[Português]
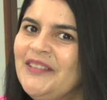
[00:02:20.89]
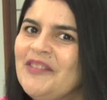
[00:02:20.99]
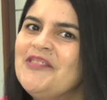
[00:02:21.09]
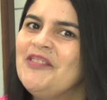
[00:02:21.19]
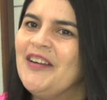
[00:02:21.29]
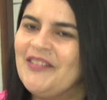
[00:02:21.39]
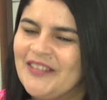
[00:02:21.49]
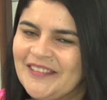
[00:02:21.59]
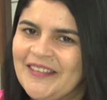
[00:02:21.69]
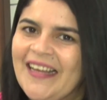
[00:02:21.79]
Não só
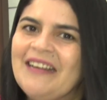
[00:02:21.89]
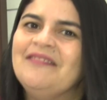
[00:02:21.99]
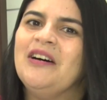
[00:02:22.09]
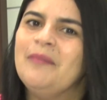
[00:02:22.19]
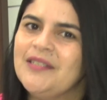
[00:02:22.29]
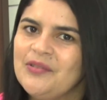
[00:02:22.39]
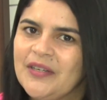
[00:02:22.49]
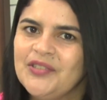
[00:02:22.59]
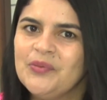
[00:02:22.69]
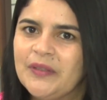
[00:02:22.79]
agora no carnaval, mas
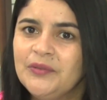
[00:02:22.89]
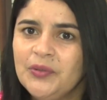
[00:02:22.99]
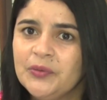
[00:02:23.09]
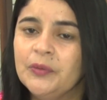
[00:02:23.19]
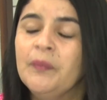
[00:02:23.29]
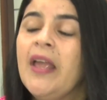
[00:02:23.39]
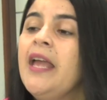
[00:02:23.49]
durante o ano todo.